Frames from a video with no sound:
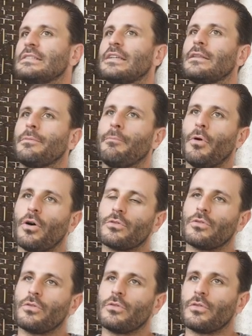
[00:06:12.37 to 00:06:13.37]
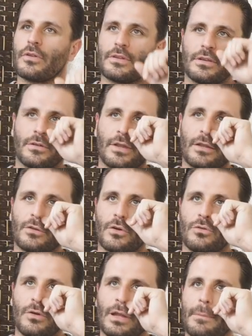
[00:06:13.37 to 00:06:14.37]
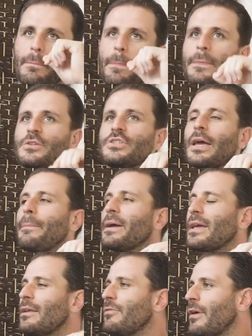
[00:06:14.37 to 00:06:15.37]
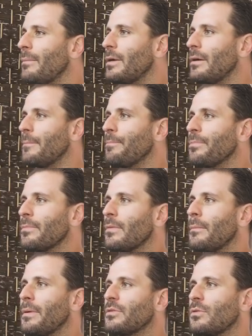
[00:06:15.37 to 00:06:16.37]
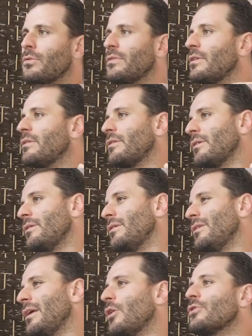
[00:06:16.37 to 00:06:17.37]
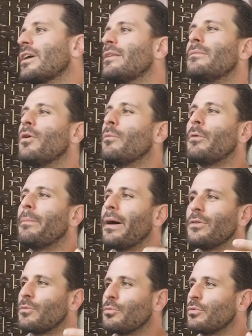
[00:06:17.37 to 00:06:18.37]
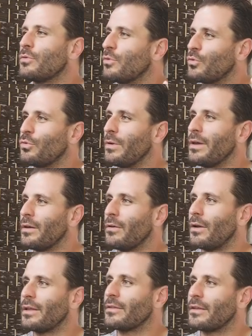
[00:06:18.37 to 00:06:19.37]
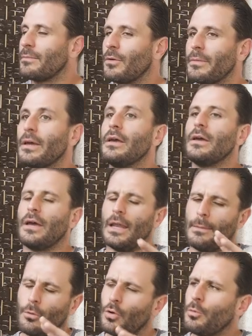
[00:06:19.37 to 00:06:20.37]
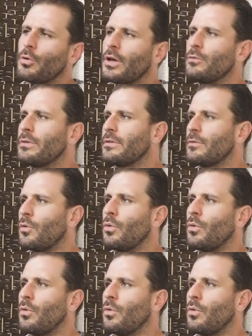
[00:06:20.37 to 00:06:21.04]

Cette porte de sortie en daito elle est, je dirais pas qu'elle est fermée, hein, parce que c'est, il y a l'entraînement, on ne peut pas non plus se tuer euh, à l'entraînement, mais elle est beaucoup plus réduite.